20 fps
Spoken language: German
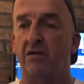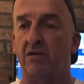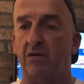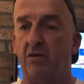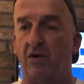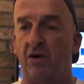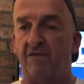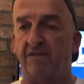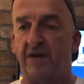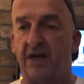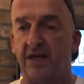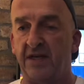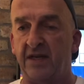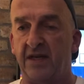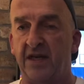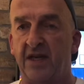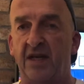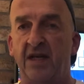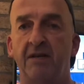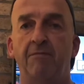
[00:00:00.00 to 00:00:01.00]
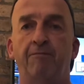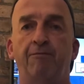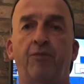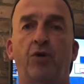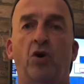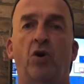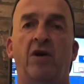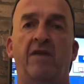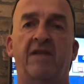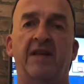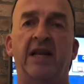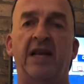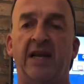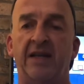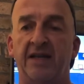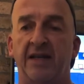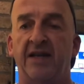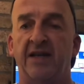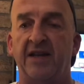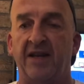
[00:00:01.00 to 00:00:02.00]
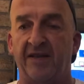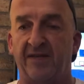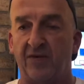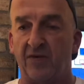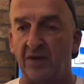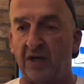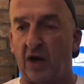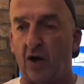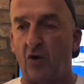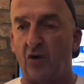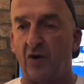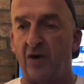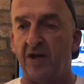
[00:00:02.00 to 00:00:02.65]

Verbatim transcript: irgendwann in Buchholz gelandet ist und auch